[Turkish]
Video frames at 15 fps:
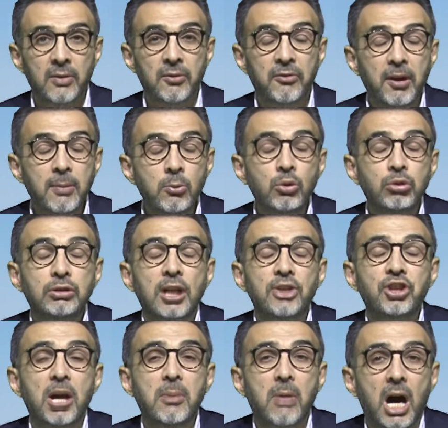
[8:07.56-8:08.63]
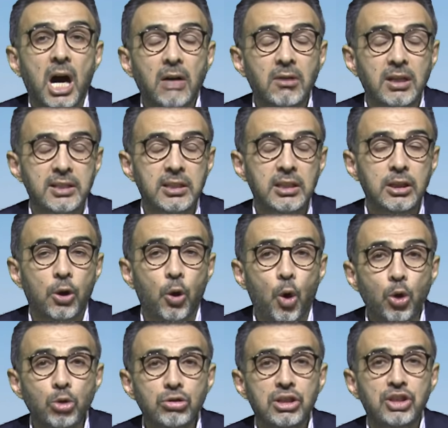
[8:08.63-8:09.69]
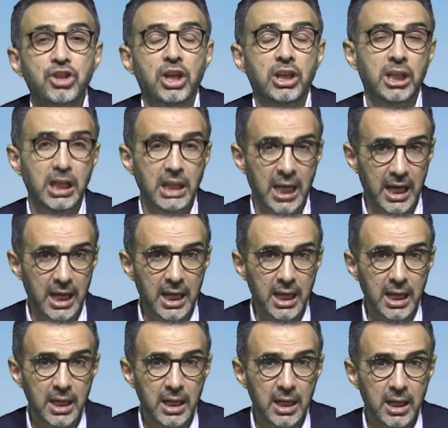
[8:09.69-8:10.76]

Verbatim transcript: ve muhteşem havası, oksijeniyle